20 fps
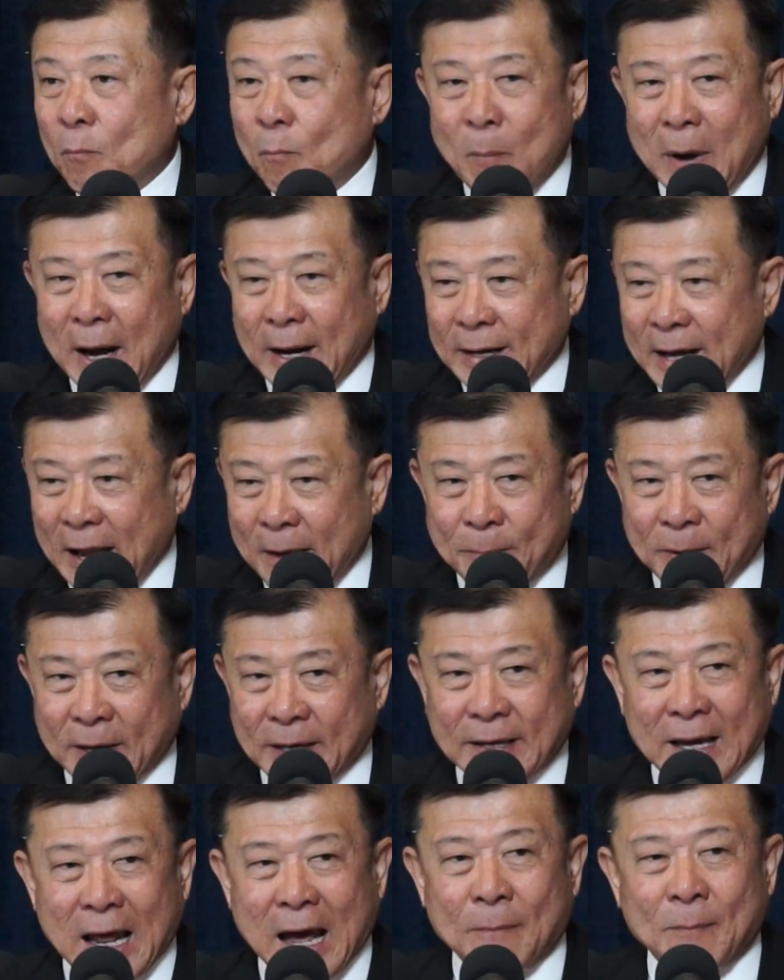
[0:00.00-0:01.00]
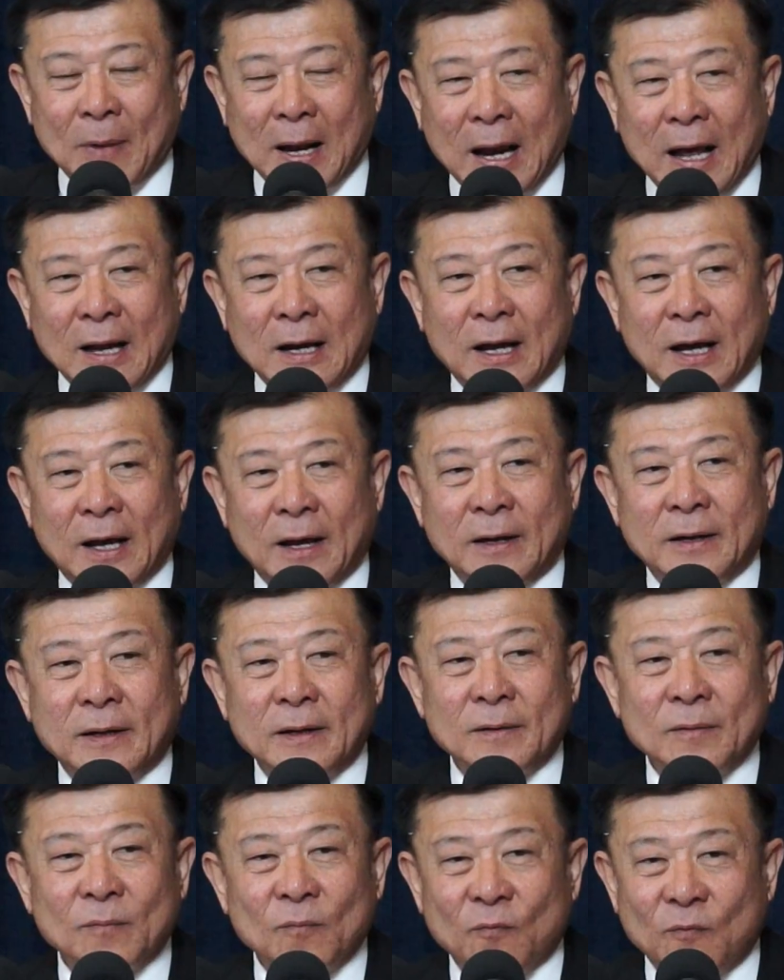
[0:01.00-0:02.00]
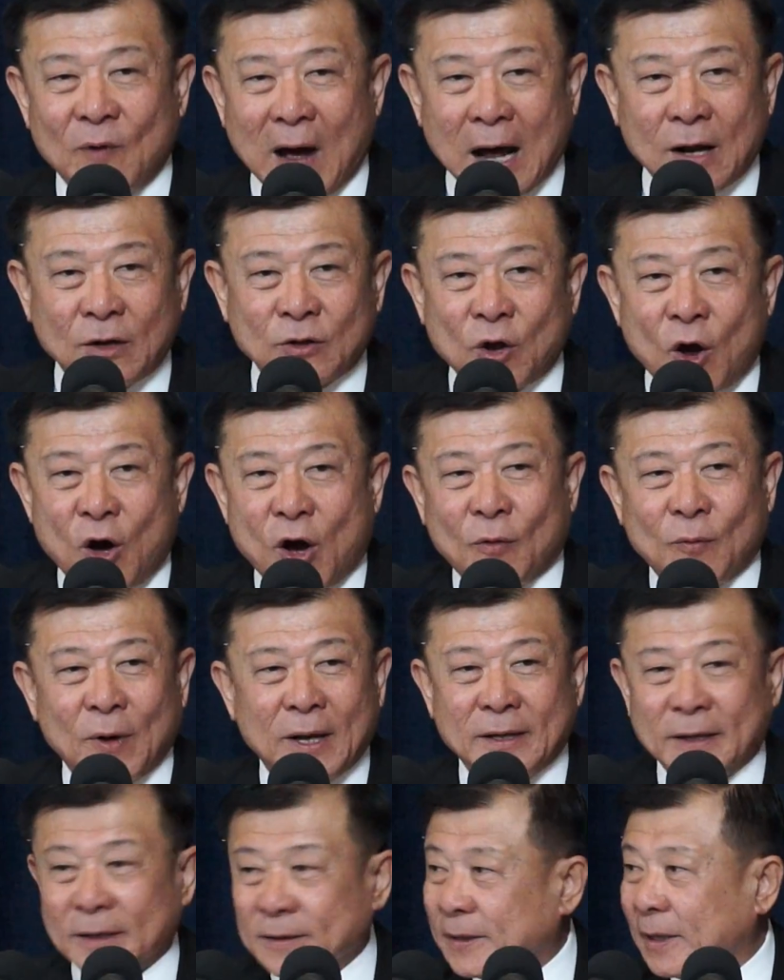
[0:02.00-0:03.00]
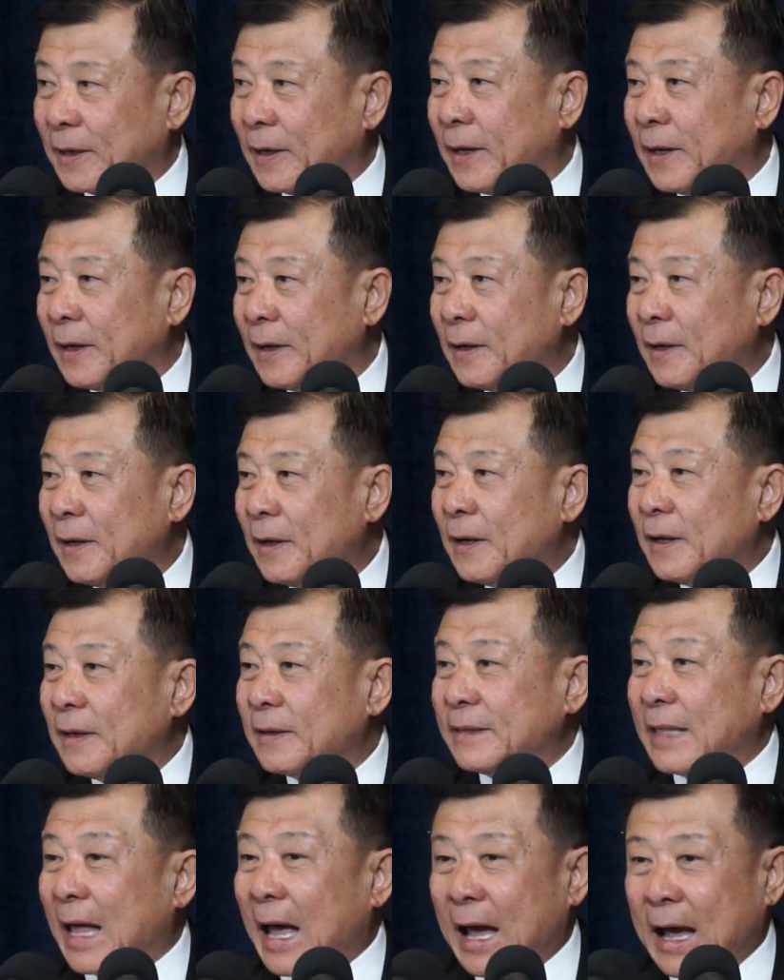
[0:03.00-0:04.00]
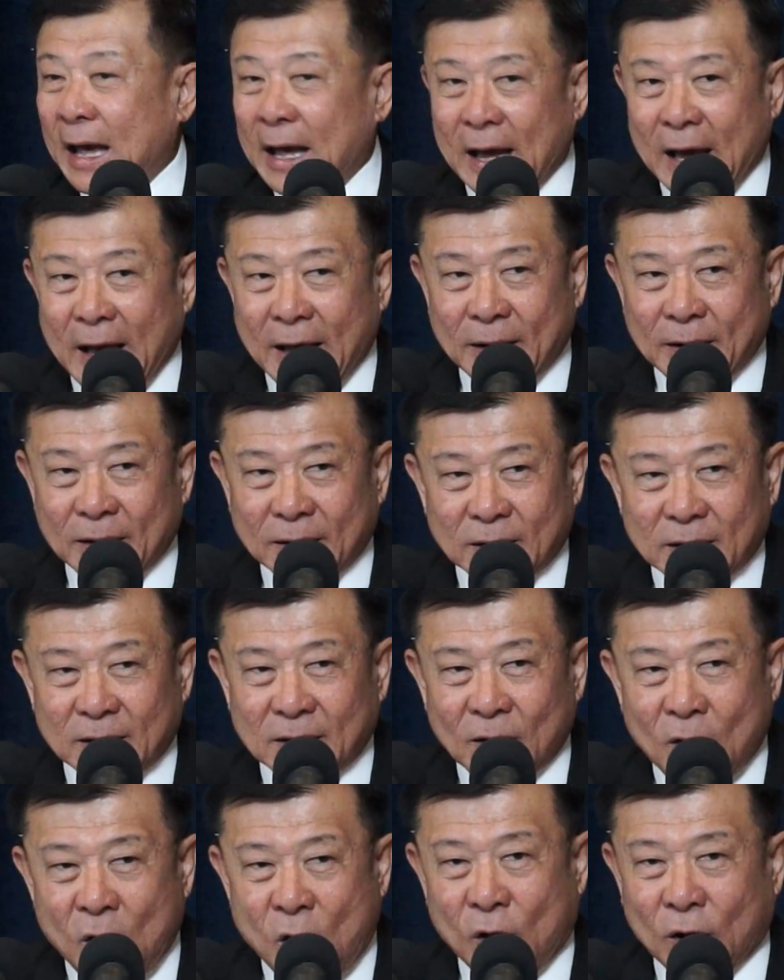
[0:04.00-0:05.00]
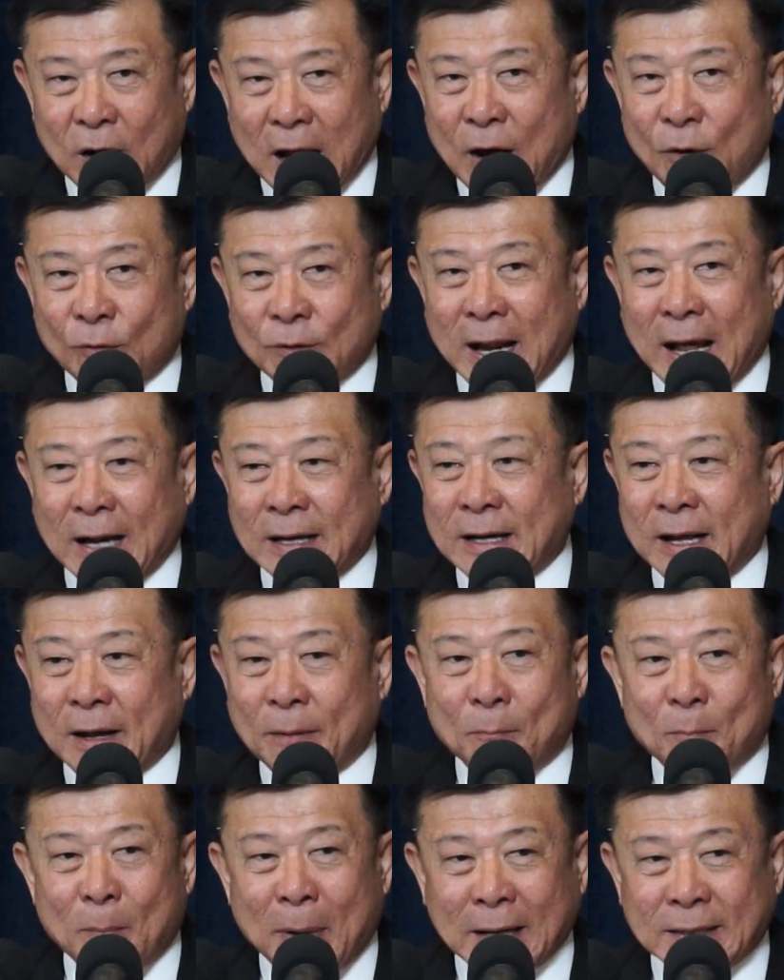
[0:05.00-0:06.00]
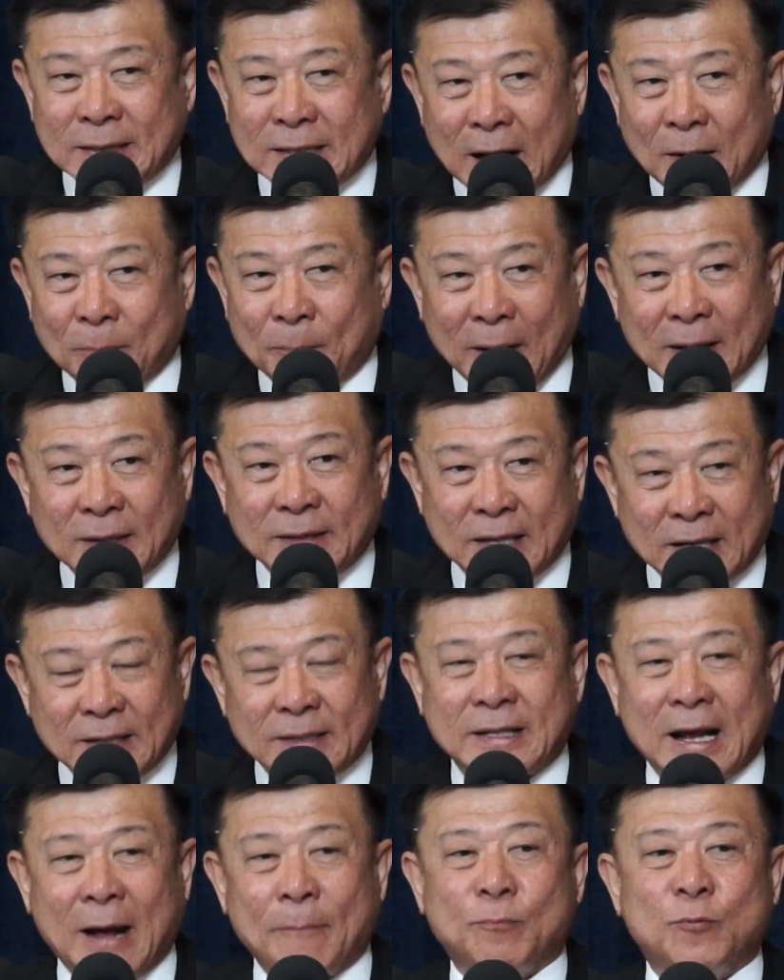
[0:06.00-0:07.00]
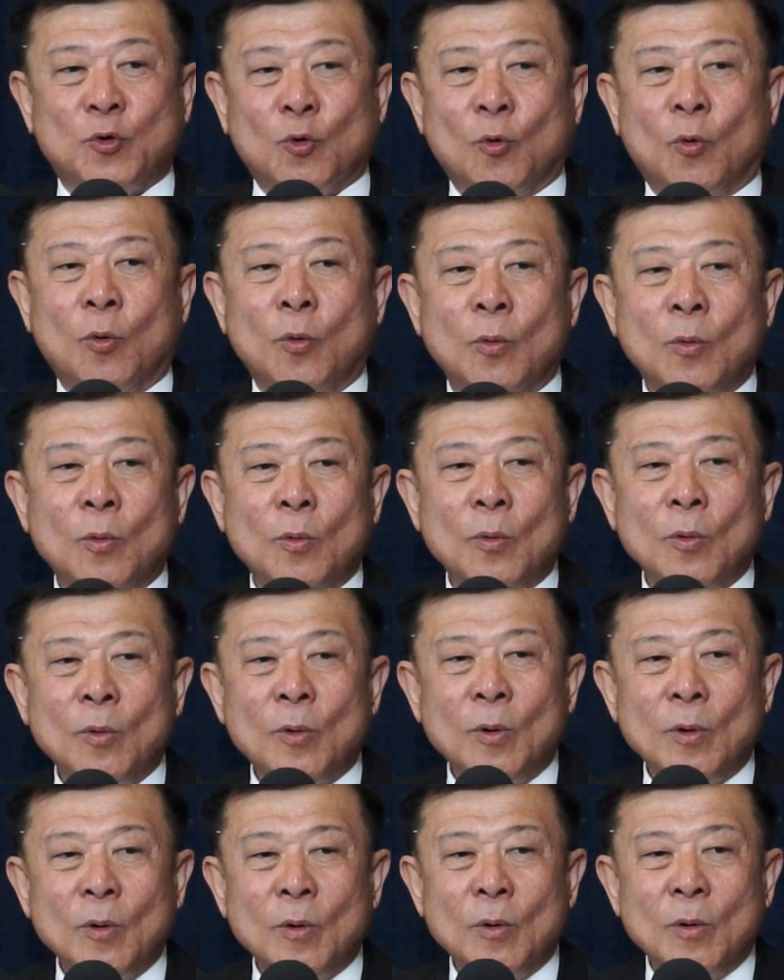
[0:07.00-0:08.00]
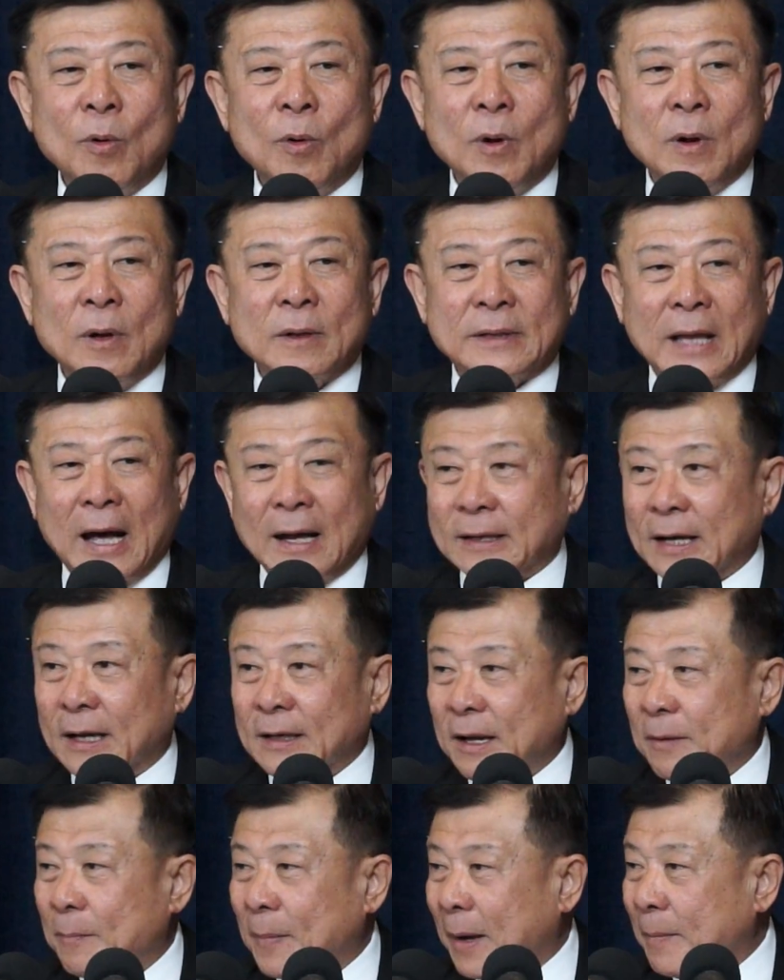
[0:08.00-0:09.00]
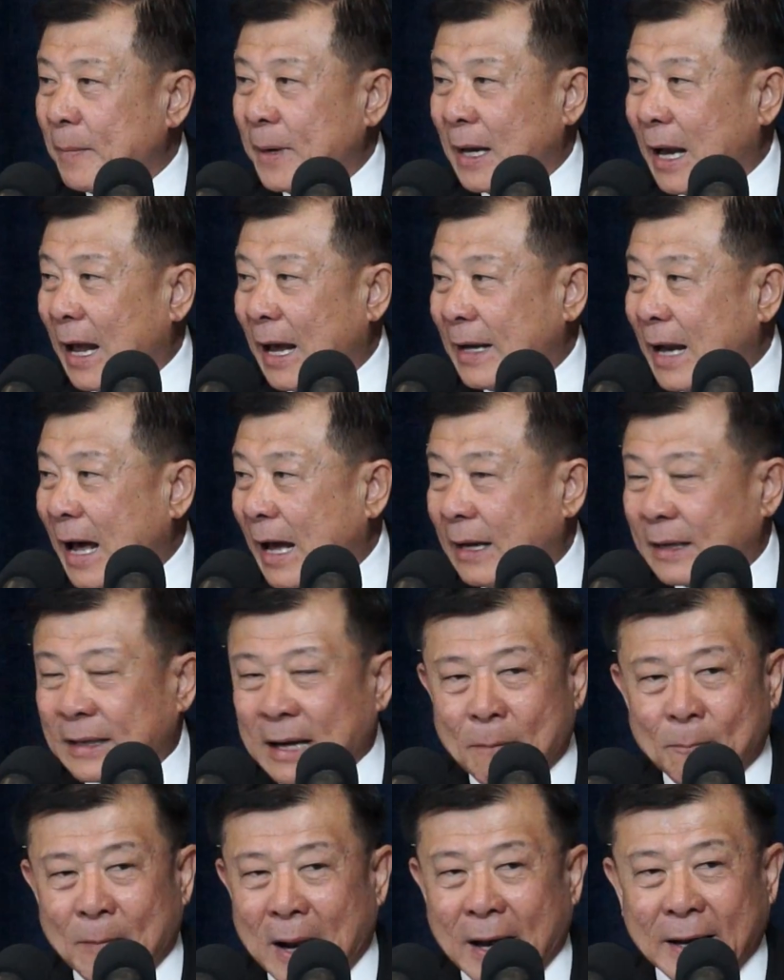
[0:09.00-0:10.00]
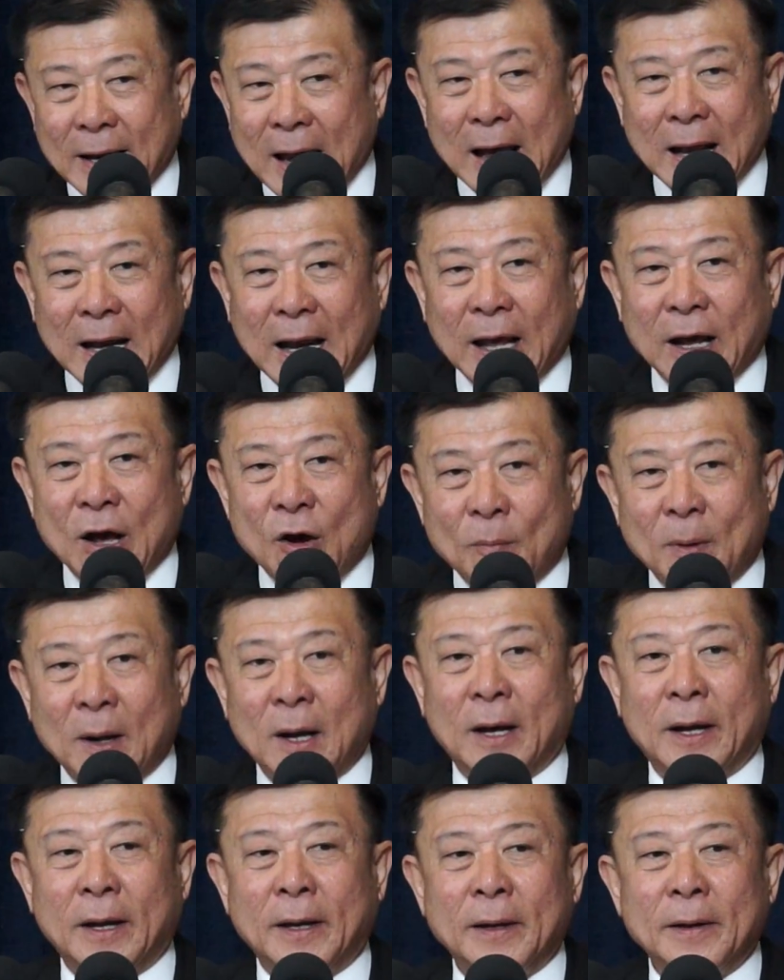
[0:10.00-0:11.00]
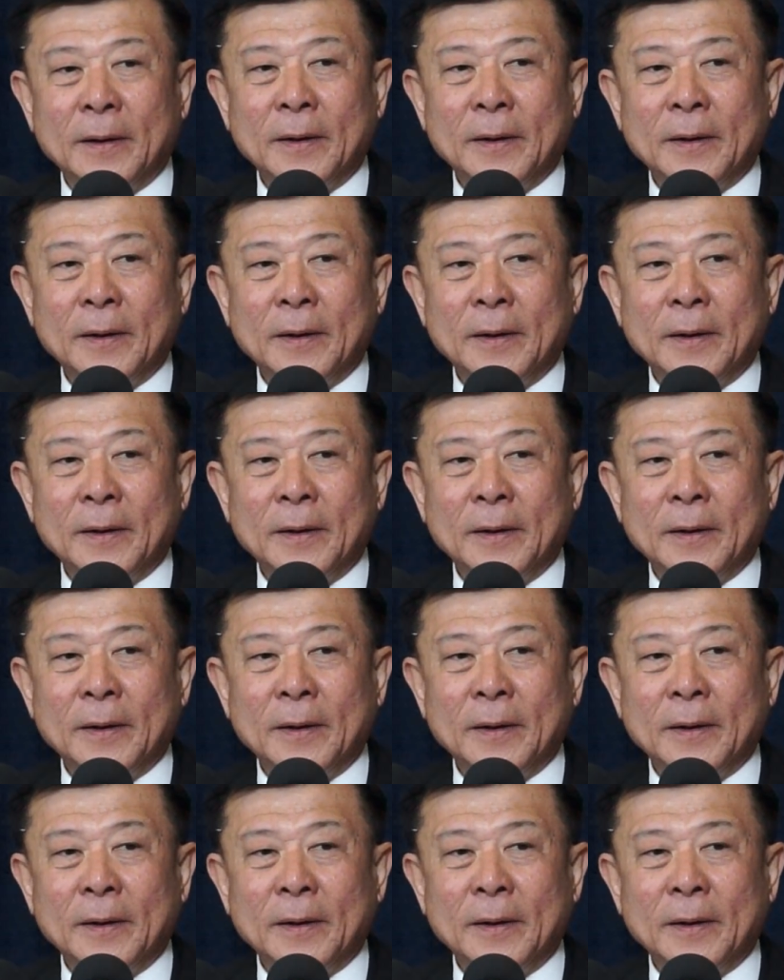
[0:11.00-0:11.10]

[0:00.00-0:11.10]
ไม่ได้ผิดน้ำอะไรเลย ฝังท่อไว้เฉยๆแต่ไอ้ท่อเหล่านั้นเนี่ยมันยังเป็นสินทรัพย์อยู่ ทั้งๆที่ไม่มีรายได้ทำรายได้อะไรเข้ามาเลย